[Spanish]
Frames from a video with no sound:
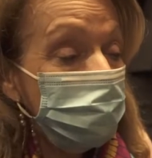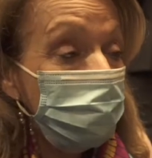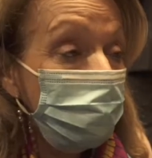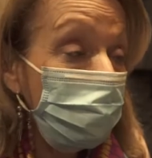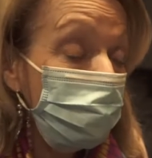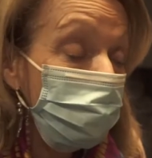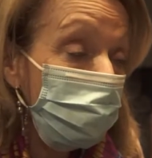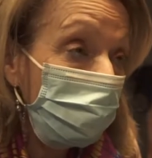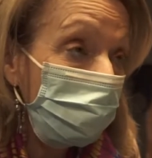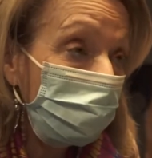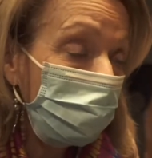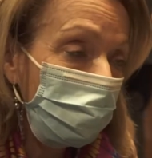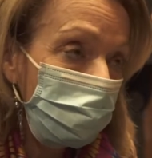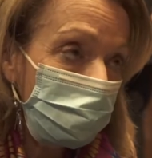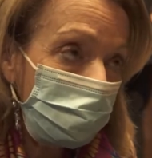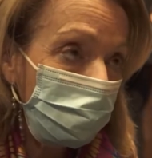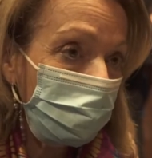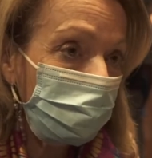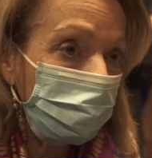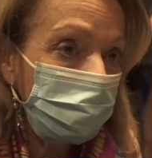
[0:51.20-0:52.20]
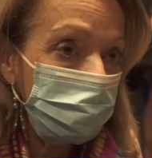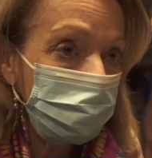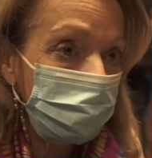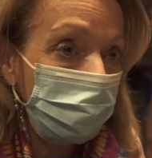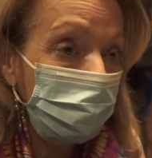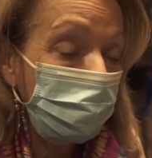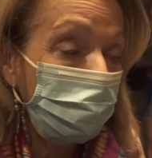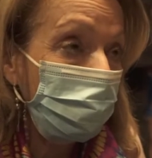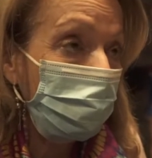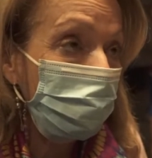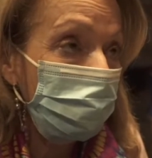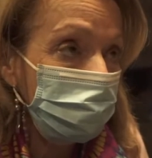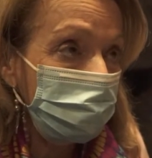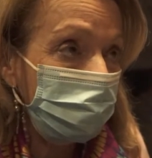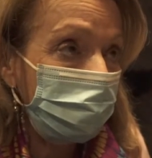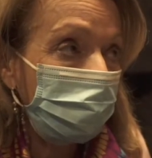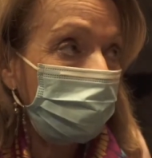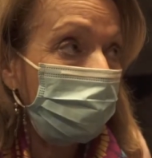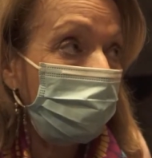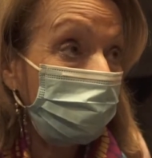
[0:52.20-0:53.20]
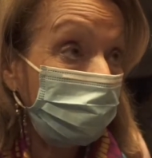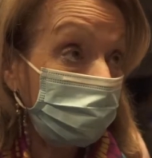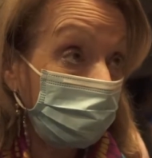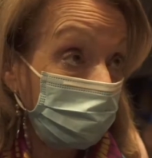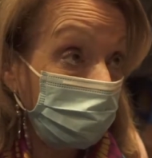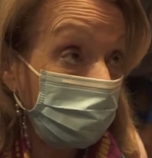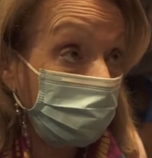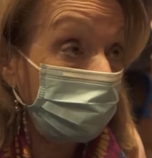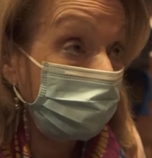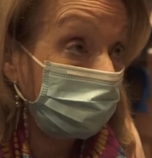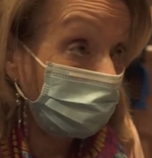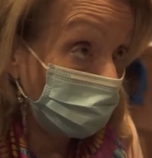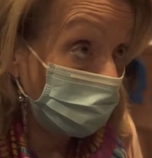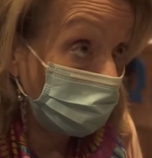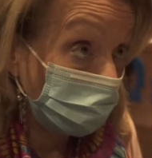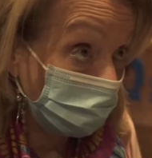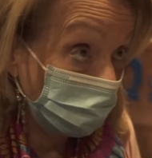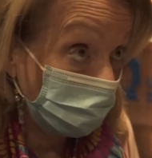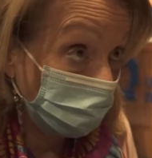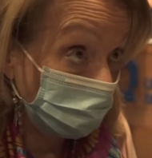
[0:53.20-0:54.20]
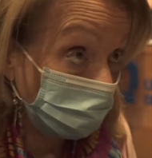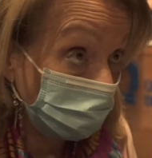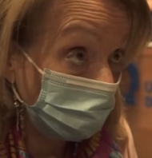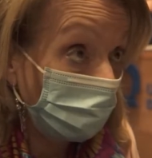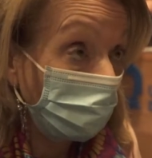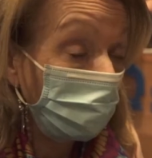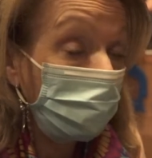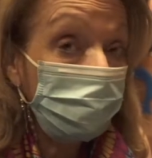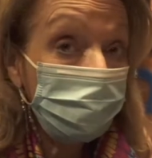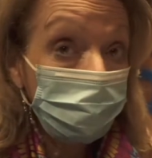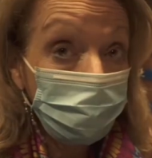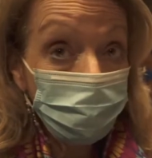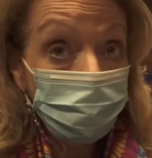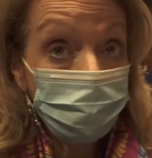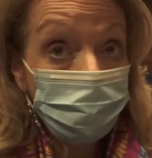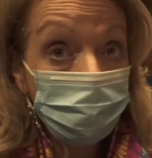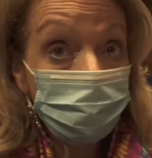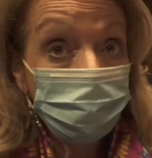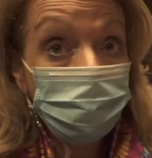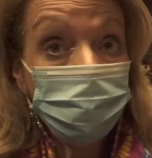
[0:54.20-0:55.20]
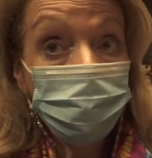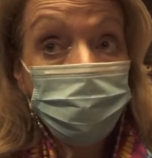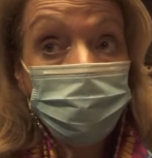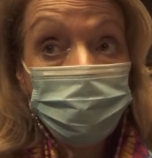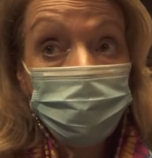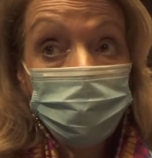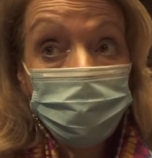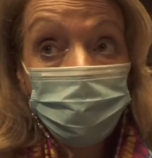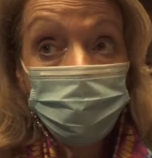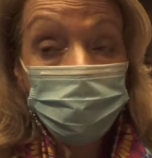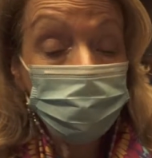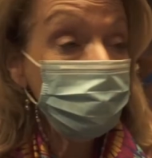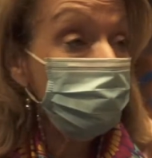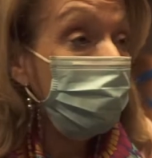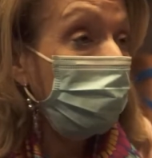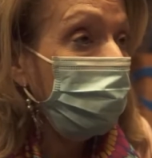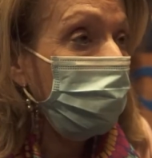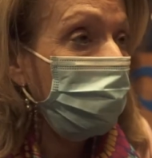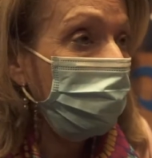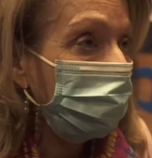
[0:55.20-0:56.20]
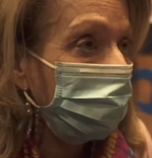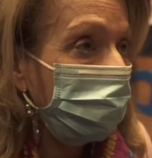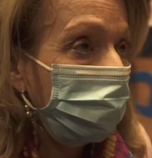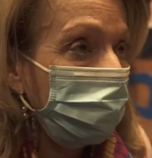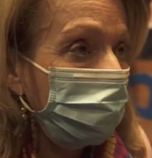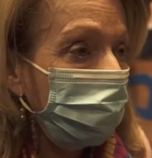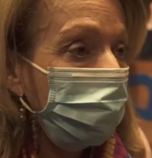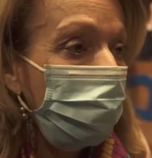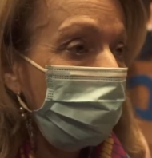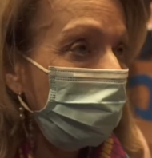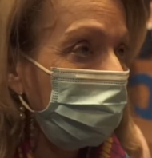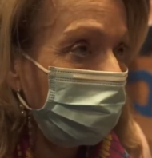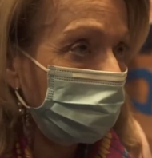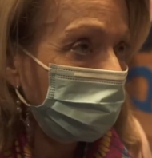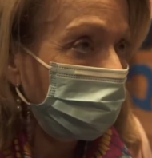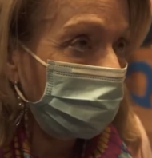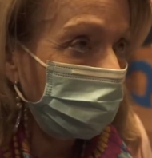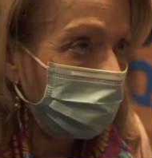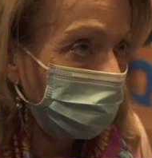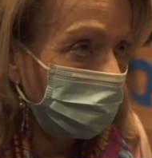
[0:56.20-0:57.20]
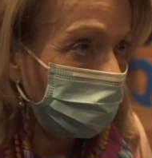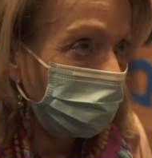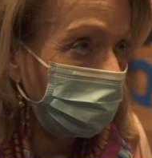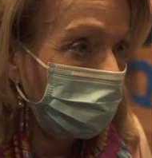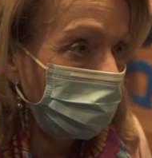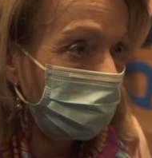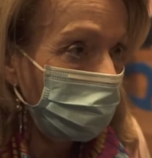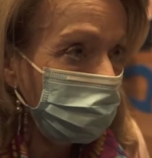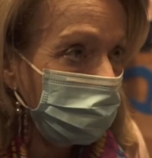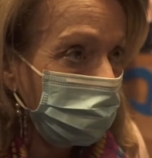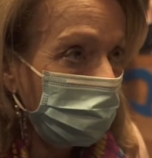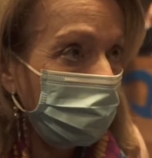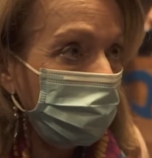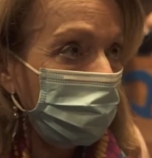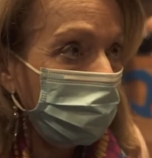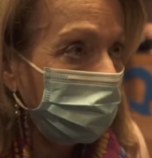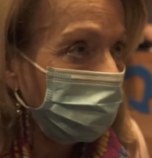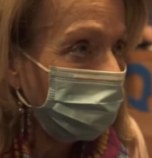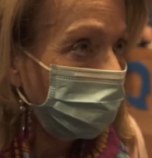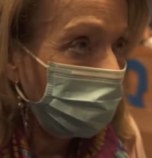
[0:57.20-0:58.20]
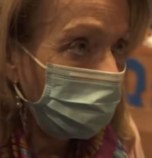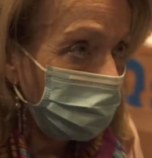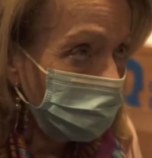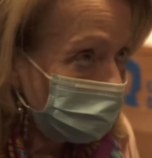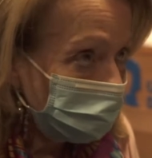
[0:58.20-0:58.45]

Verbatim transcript: si yo estoy hablando desde el, punto de vista de radiología, radiología Ahora mismo hay un déficit muy importante de radiólogos, no